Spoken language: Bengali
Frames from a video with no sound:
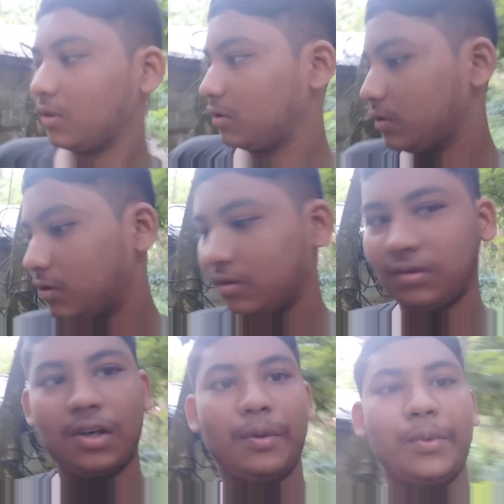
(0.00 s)
তো
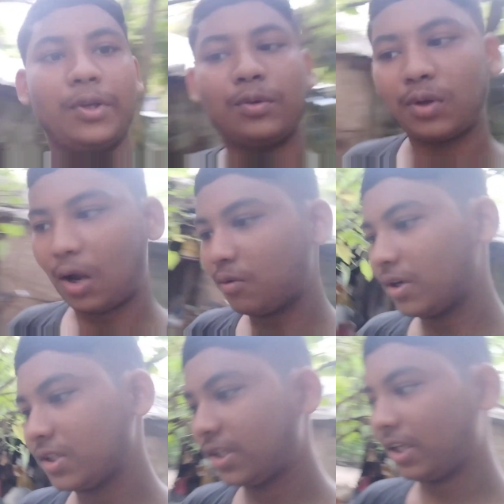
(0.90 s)
আমি একটু লাউ
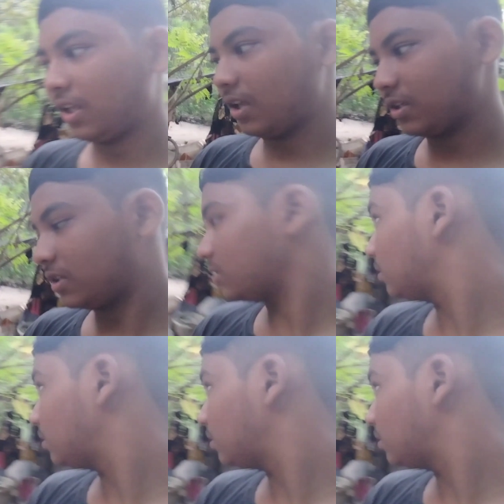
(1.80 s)
গাছ দেখতে আস